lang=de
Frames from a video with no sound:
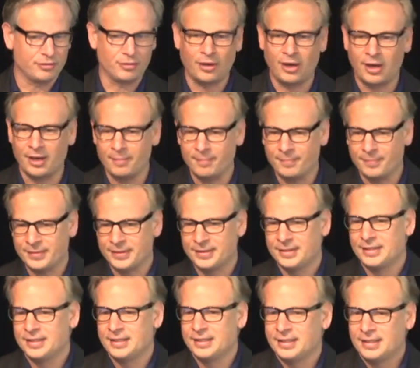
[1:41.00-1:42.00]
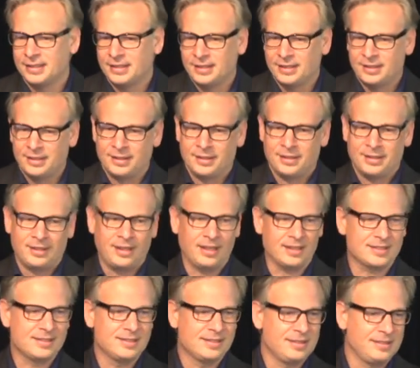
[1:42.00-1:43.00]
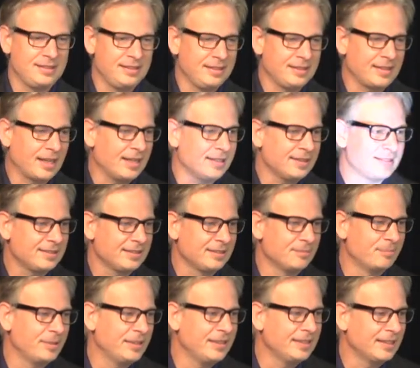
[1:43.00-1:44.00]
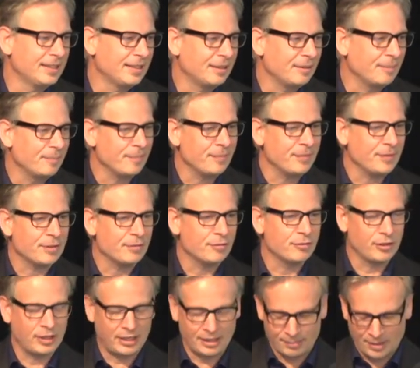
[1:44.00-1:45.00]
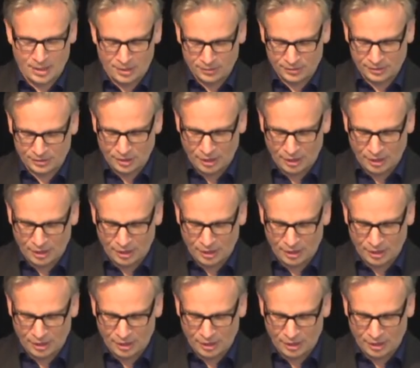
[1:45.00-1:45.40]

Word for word: vor. Lassen Sie die geistigen Bilder vor Ihrem Auge